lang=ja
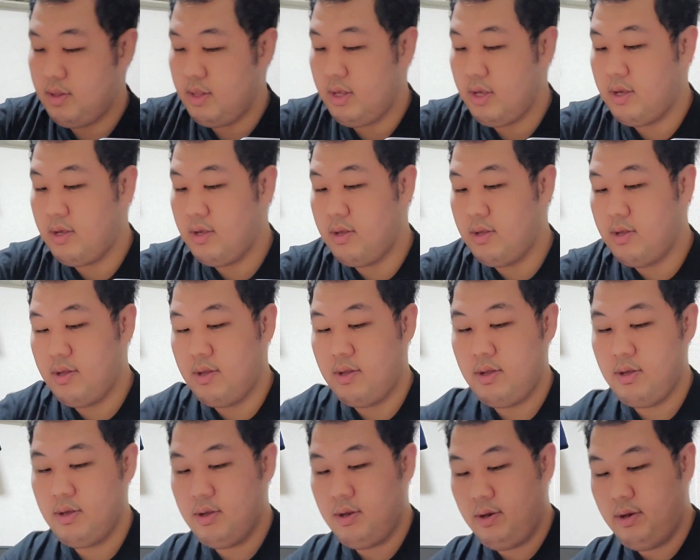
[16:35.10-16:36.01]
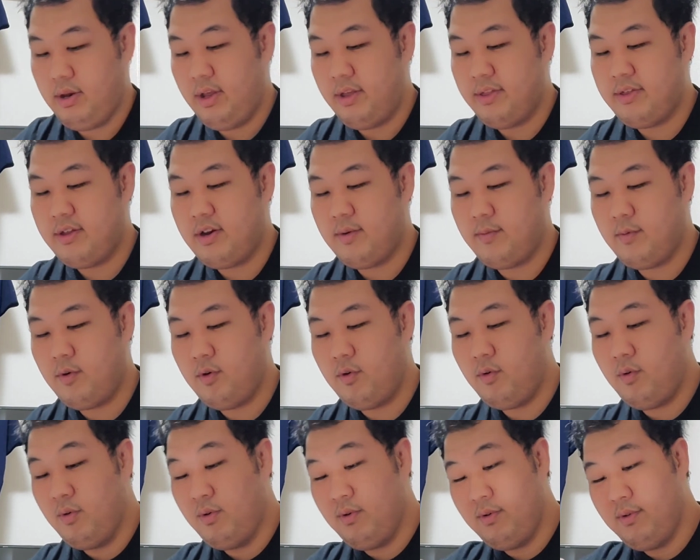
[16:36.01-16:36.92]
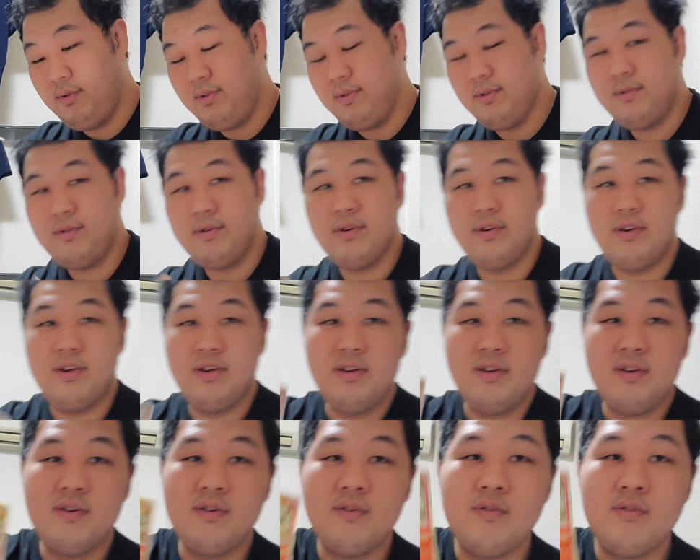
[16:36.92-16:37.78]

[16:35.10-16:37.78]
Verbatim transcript: タル。で、レシラム。お、すごい。